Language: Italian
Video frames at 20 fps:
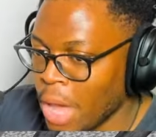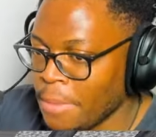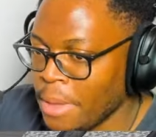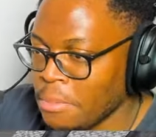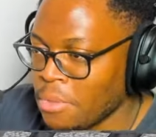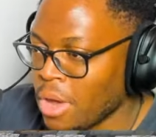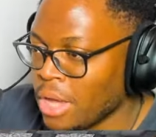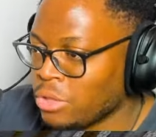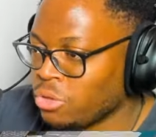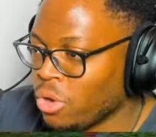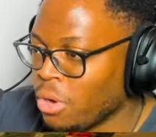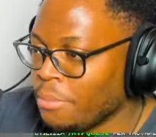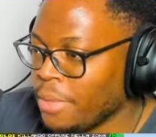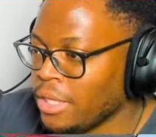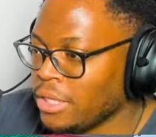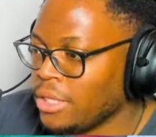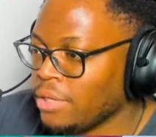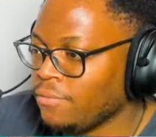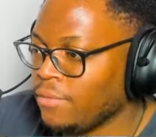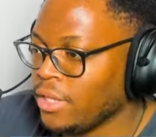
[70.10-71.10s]
abbiamo
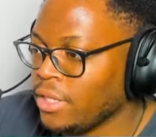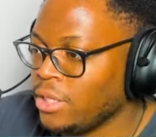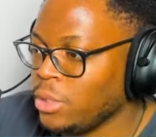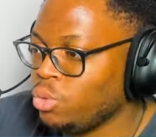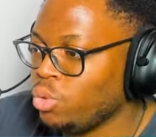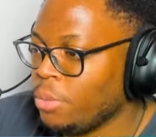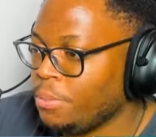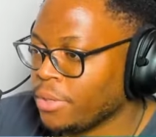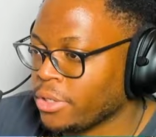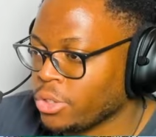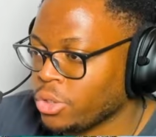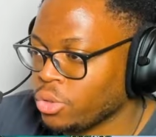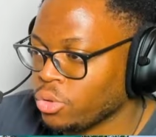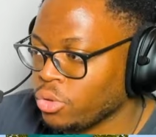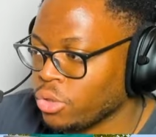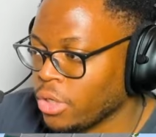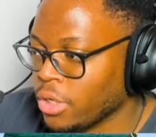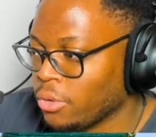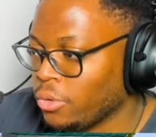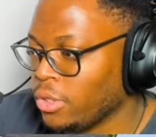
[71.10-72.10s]
attualmente 22
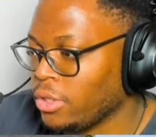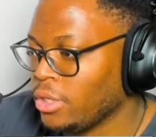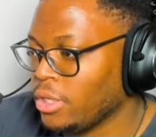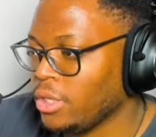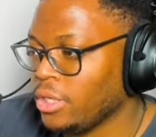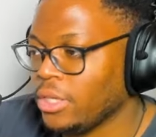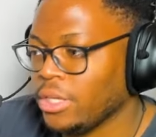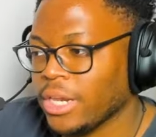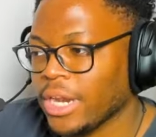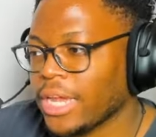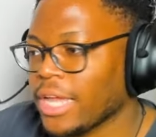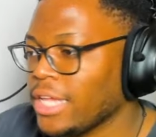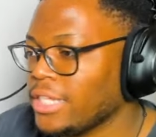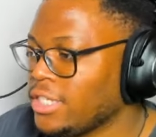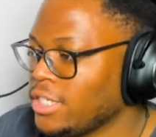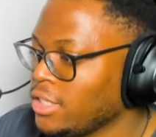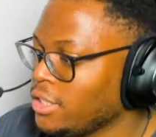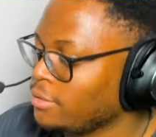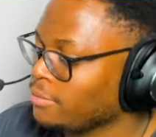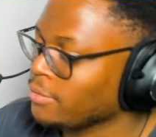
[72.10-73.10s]
persone, quindi,
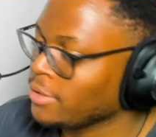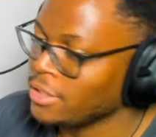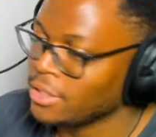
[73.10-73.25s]
ragazzi...